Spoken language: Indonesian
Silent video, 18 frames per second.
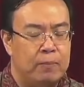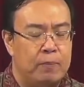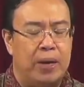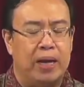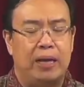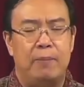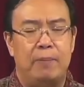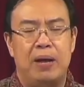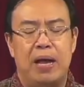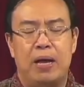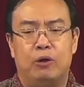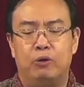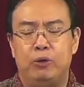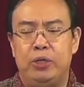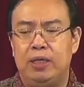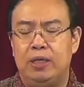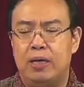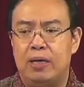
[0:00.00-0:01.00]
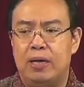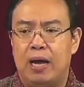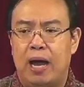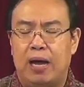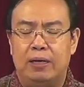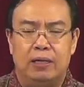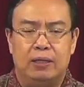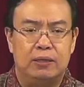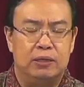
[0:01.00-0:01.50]
Mereka mengakui
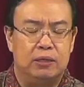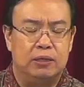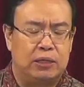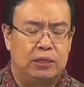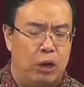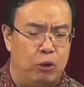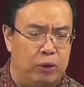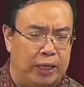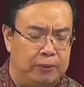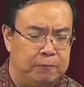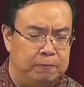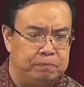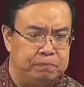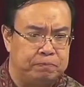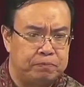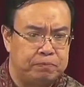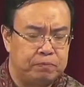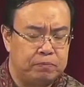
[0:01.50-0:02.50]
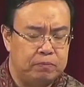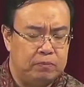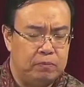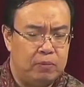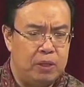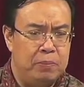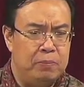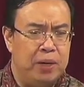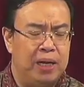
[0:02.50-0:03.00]
ada Taurat.
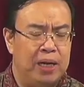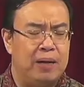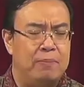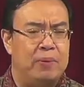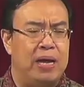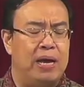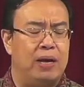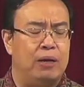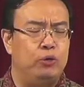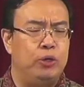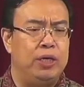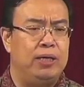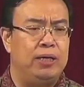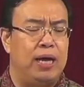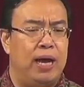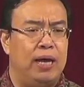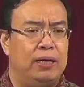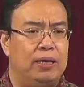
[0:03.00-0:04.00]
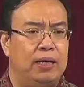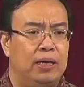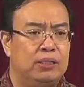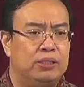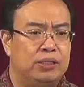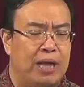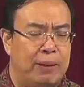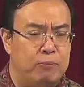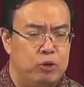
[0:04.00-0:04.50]
Mereka mengakui ada
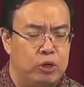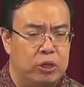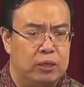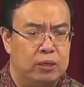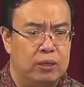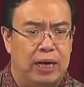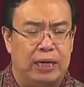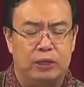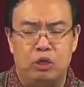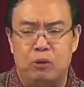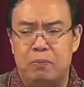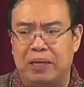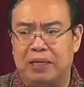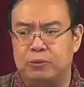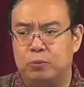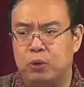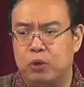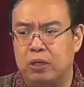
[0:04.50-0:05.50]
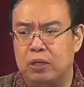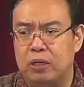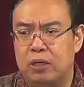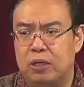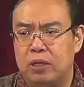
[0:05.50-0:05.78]
Zabur atau Mazmur.